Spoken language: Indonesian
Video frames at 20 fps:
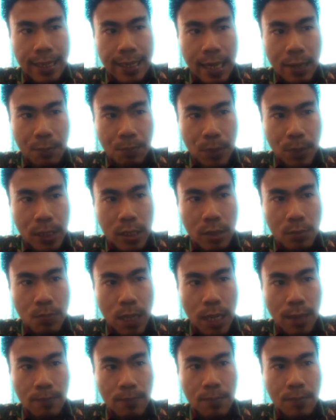dan
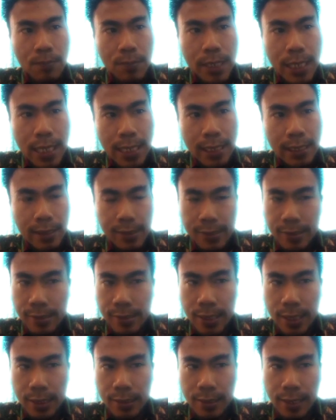penyebab dari
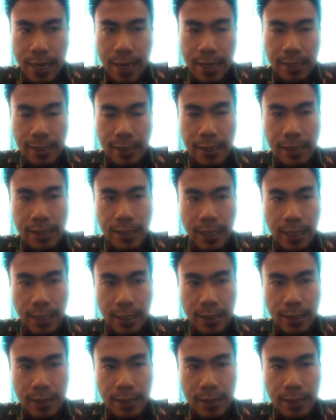kesejahteraan kita.